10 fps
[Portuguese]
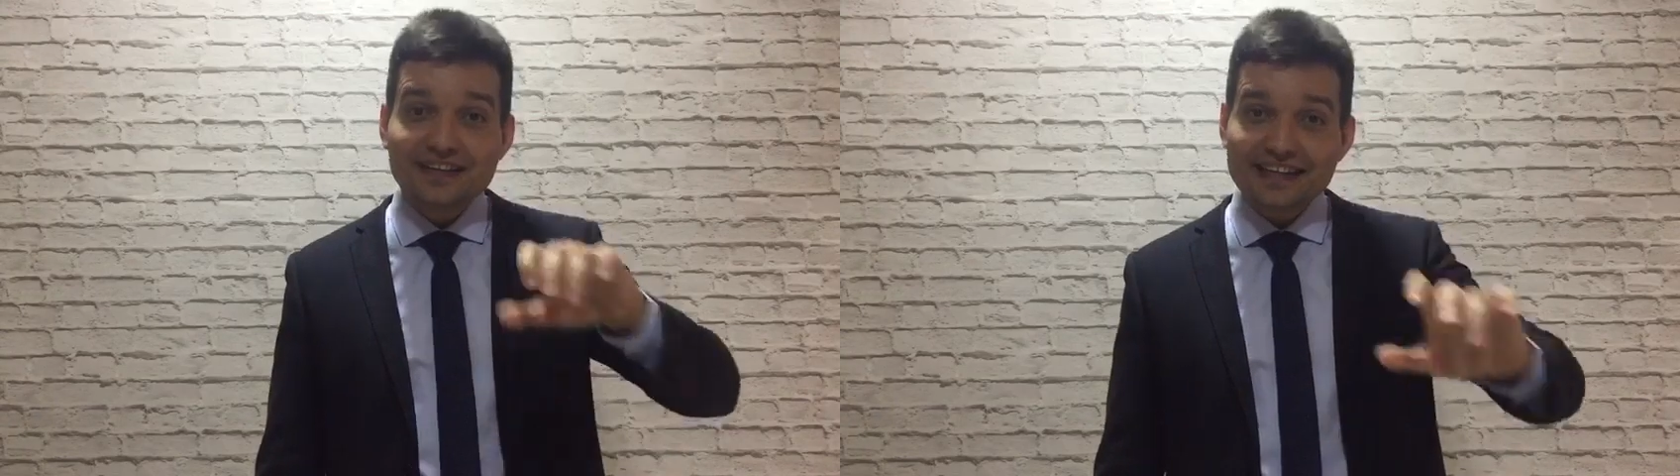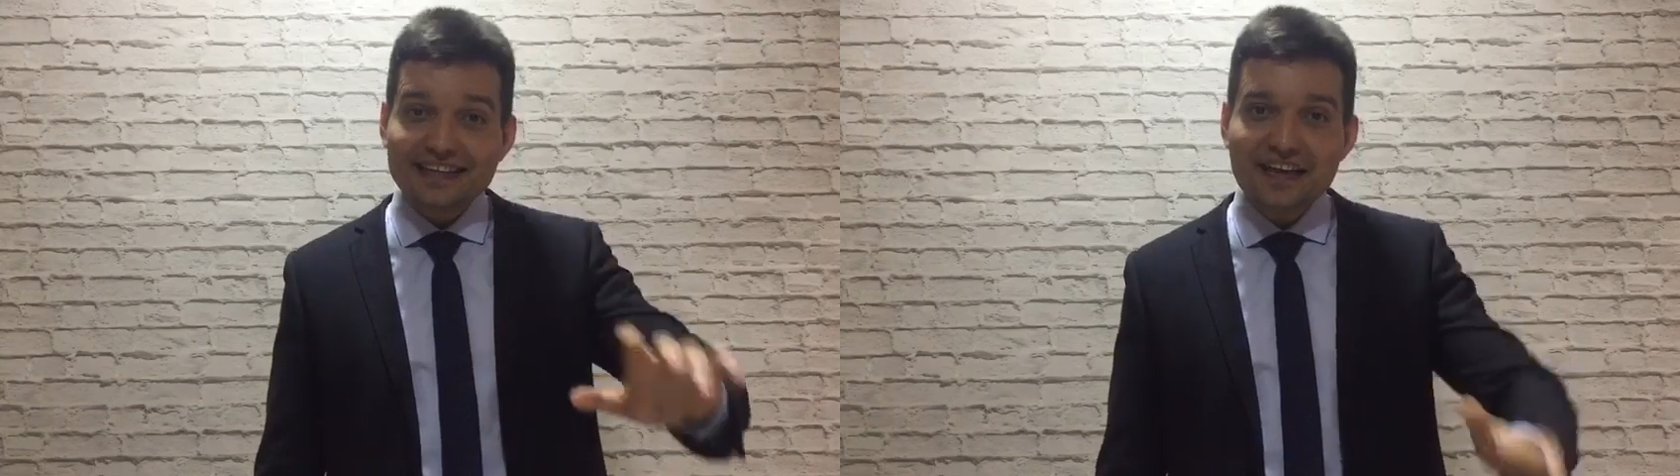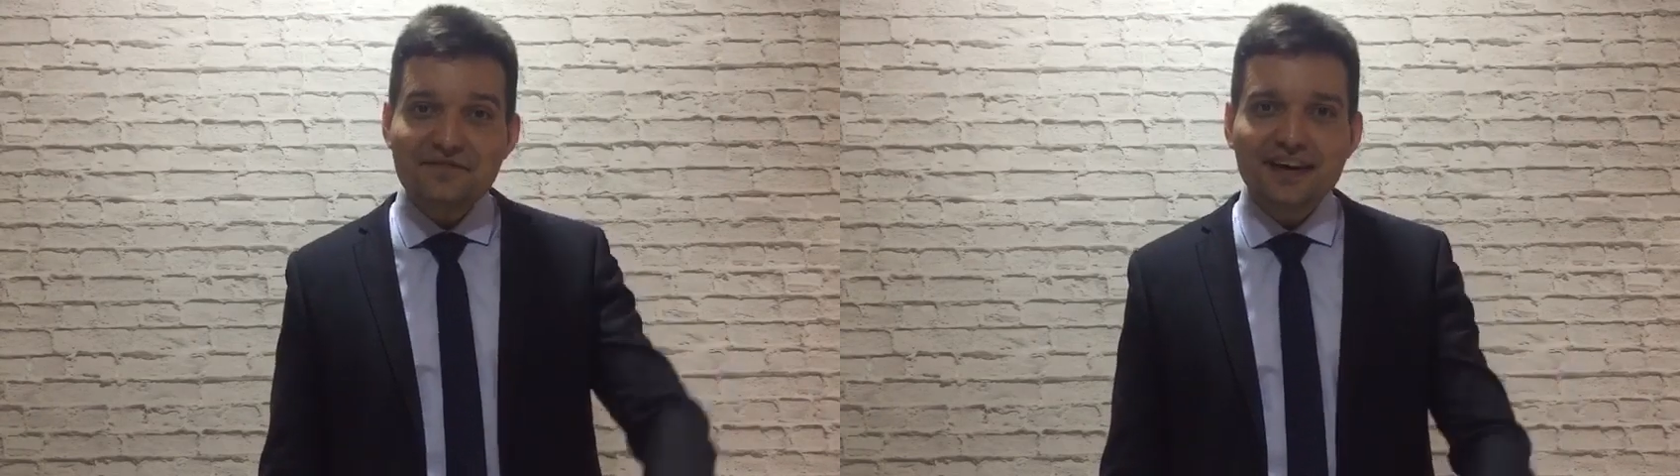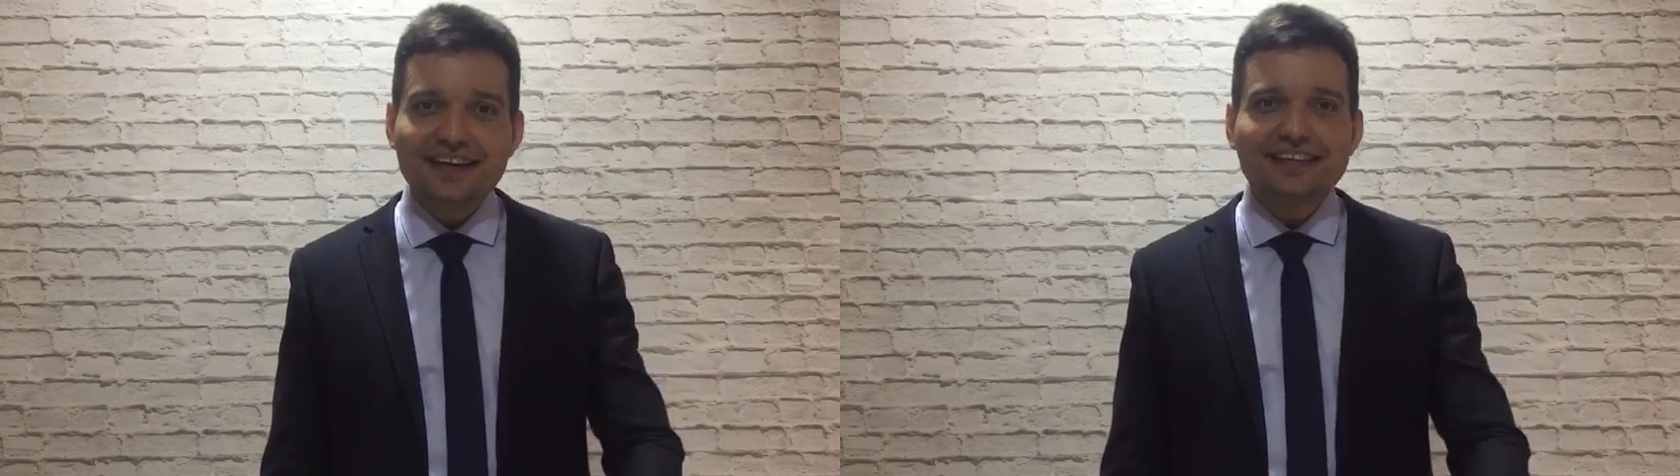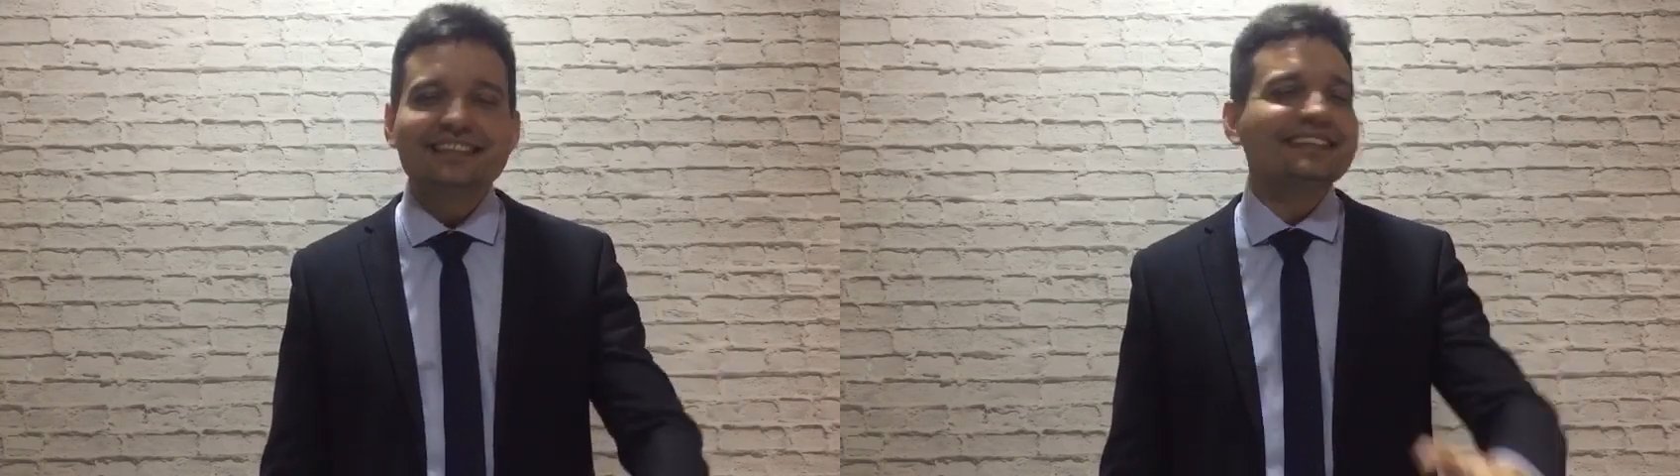já está em
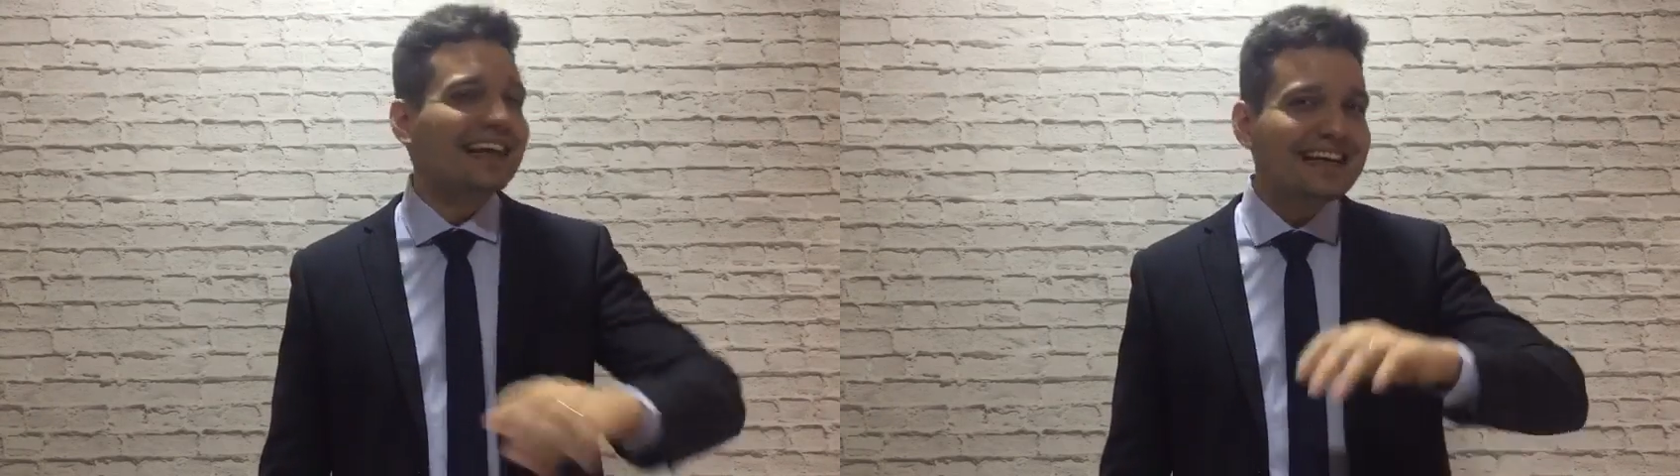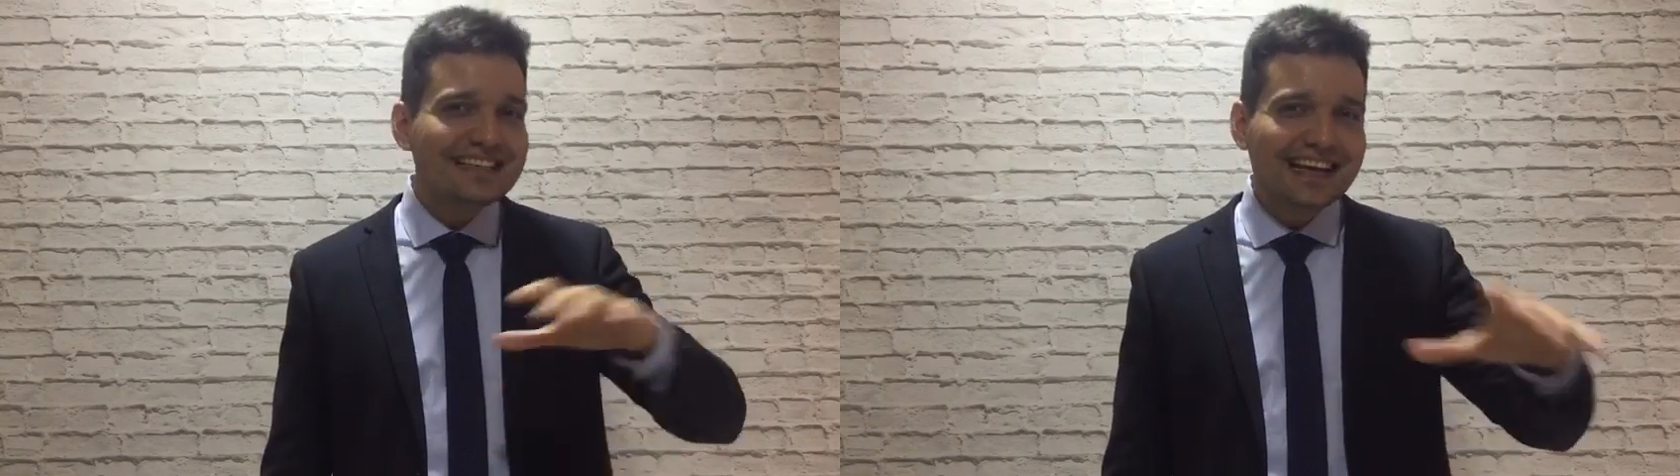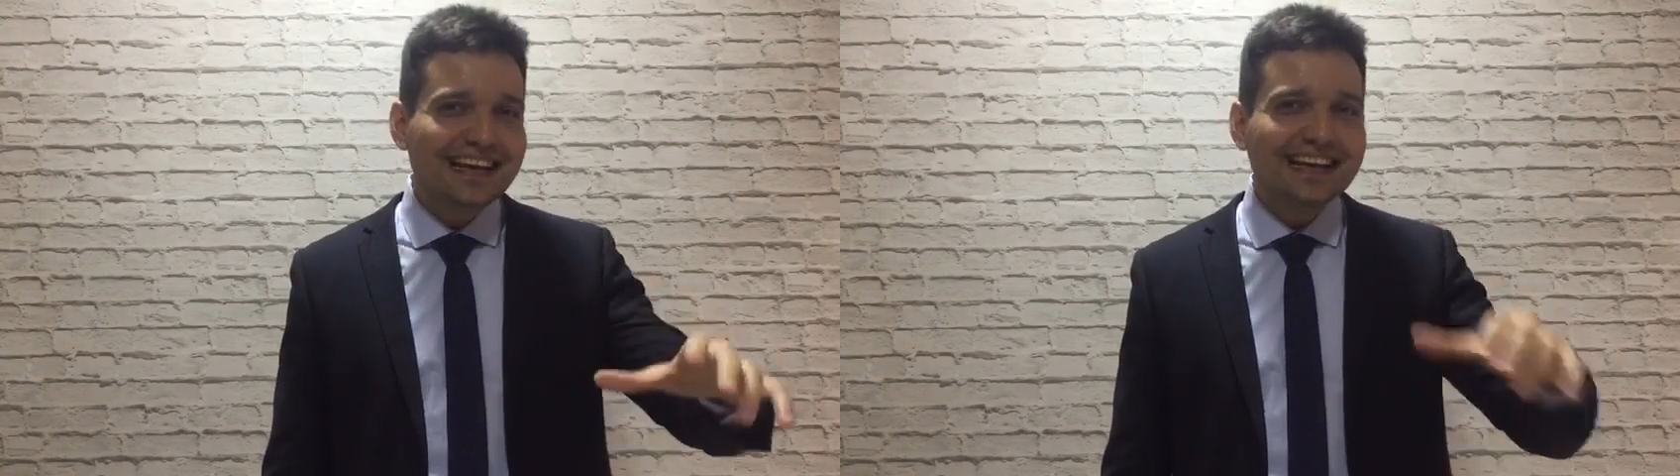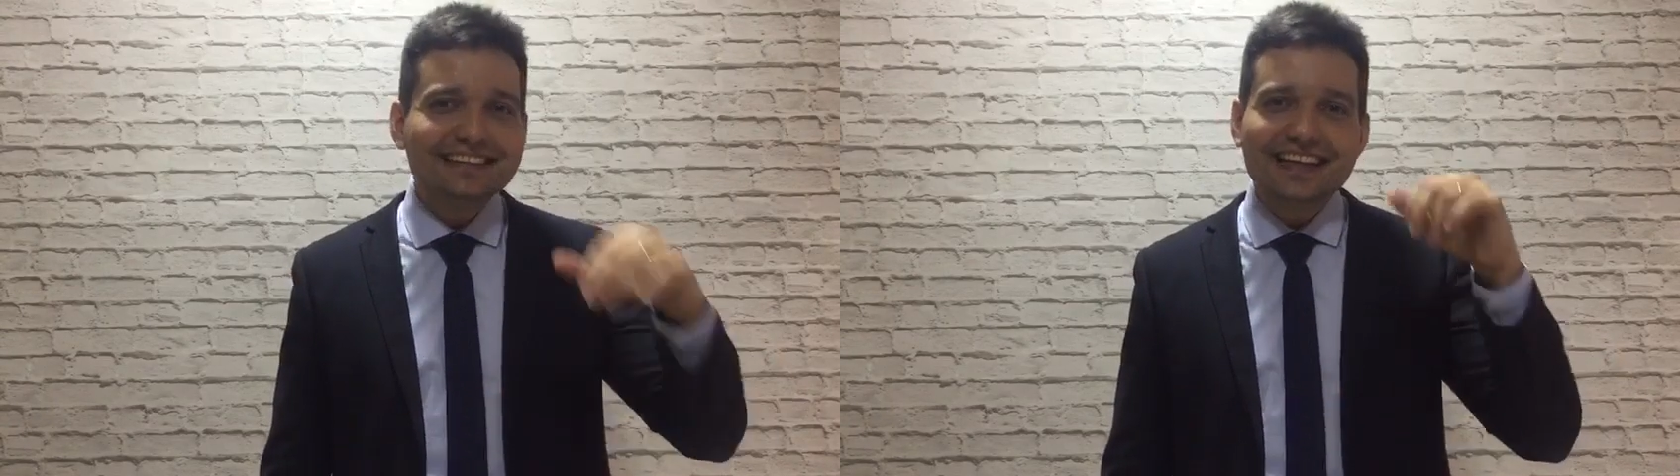vendas, está excelente.